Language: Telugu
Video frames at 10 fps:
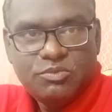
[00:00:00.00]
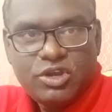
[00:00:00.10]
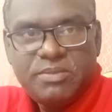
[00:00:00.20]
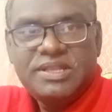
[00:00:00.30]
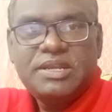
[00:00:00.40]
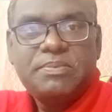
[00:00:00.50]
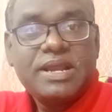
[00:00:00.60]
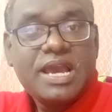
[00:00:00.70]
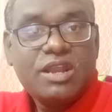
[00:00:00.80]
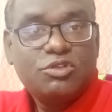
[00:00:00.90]
ముఖ్యమంత్రి
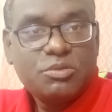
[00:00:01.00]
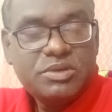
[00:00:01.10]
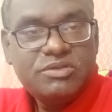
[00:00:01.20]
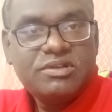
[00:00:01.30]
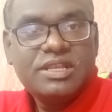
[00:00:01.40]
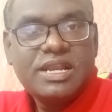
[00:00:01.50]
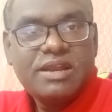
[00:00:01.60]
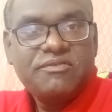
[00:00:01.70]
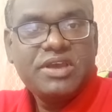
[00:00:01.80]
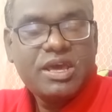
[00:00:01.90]
ప్రకారం తొమ్మిది వందల
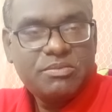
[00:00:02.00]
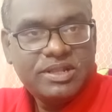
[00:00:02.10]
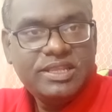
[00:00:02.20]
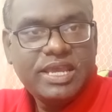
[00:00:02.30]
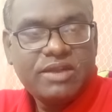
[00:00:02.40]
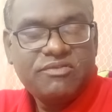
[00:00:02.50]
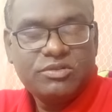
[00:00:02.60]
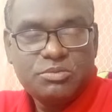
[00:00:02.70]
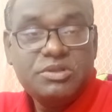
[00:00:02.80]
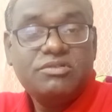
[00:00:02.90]
ఎనభై ఆరు మంది ఎనభై
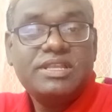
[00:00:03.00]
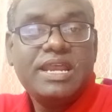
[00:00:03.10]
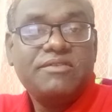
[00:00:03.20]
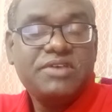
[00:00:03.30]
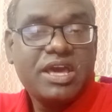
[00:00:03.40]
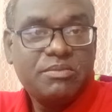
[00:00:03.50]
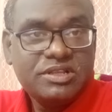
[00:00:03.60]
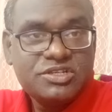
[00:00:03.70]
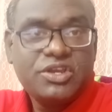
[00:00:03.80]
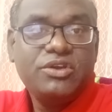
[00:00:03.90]
తొమ్మిది వందల ఎనభై ఆరు
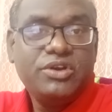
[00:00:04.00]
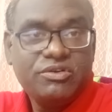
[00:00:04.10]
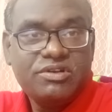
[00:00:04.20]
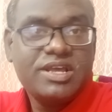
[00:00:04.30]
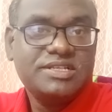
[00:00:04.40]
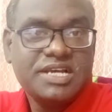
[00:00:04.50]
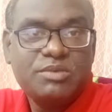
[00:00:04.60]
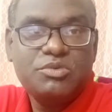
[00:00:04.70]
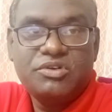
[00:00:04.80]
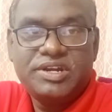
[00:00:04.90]
మంది సెక్యూరిటీ ఉన్నారు
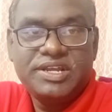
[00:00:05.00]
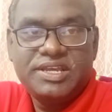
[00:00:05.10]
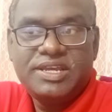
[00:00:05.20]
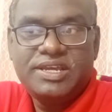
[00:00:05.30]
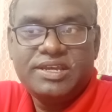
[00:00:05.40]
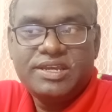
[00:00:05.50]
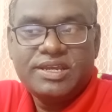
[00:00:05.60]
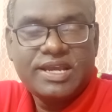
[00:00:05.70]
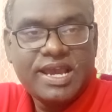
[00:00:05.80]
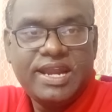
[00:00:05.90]
జగన్మోహన్ రెడ్డికి
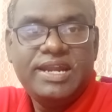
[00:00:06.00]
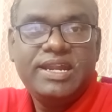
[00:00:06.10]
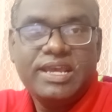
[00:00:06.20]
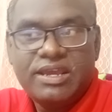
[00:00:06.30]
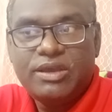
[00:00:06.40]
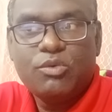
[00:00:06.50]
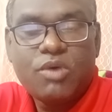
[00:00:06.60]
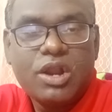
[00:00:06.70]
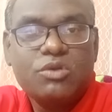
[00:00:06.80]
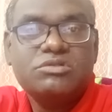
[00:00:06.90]
అని అంటే
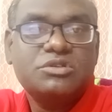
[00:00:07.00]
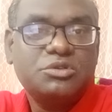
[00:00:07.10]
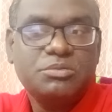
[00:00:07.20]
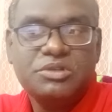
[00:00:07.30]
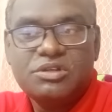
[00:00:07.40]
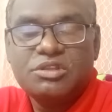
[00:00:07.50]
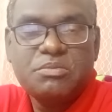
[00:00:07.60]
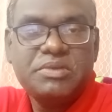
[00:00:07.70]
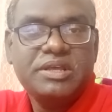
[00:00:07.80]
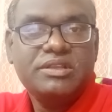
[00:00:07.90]
వాళ్ళ రోజుకి తొమ్మిది వందల
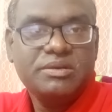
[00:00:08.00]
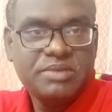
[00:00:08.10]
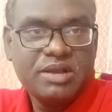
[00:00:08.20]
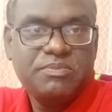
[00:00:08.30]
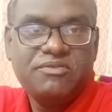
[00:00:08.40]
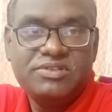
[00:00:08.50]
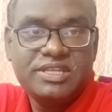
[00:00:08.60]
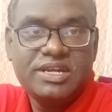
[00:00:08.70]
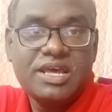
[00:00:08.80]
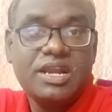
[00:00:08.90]
తొంభై ఐదు బెక్పఫులు
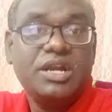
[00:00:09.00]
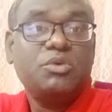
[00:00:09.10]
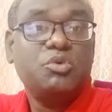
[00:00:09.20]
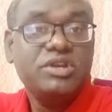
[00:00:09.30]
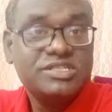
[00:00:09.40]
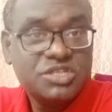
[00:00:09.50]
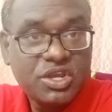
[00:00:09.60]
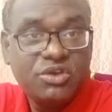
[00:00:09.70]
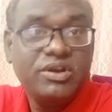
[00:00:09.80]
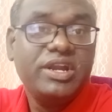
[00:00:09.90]
తిన్నారంటే ఓన్లీ
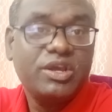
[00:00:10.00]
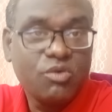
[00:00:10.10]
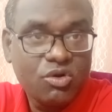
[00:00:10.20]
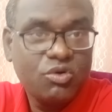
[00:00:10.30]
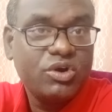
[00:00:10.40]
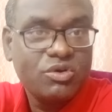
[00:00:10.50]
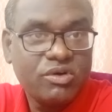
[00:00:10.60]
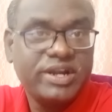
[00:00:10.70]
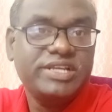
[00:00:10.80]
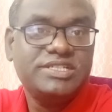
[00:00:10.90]
సెక్యూరిటీకి ఒక్కొక్కడికి
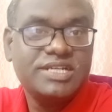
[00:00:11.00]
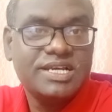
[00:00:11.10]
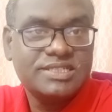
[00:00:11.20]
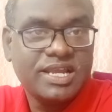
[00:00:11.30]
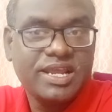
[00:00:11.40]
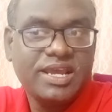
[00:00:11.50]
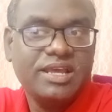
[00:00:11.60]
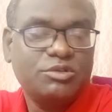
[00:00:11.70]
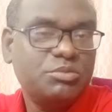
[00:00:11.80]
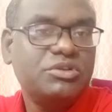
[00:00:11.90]
ఒకటి ఇచ్చినా సరే
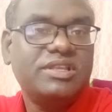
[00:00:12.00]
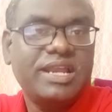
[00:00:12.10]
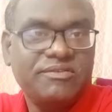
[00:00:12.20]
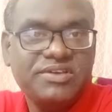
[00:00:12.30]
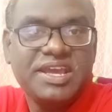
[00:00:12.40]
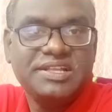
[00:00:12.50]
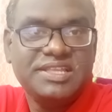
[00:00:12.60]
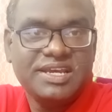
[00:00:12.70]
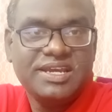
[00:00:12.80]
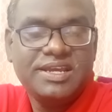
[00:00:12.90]
తొమ్మిది వందల ఎనభై
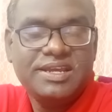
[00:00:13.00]
అయితే